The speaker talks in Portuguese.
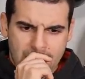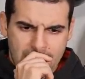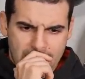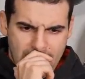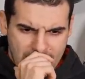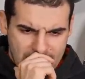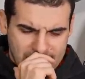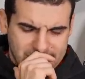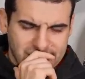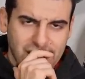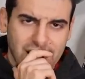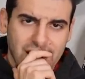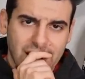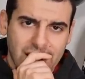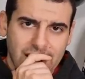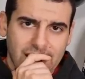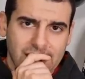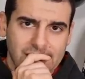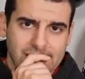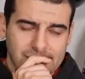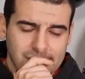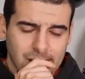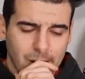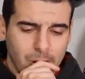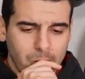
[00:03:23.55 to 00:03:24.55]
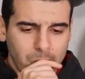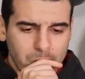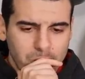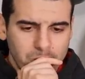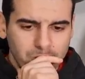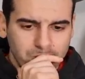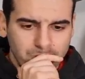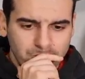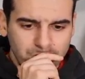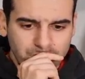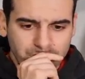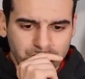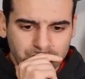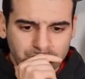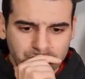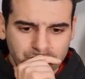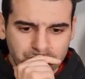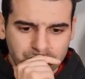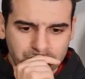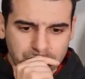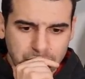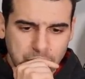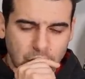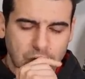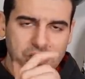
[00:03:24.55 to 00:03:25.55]
Aceleração
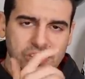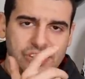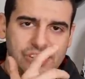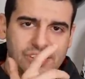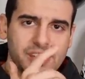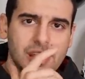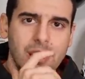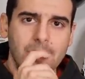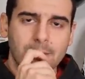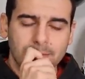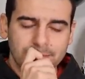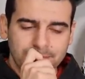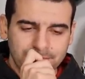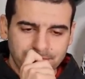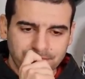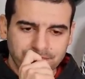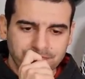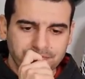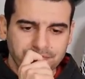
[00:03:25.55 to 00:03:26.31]
pode ser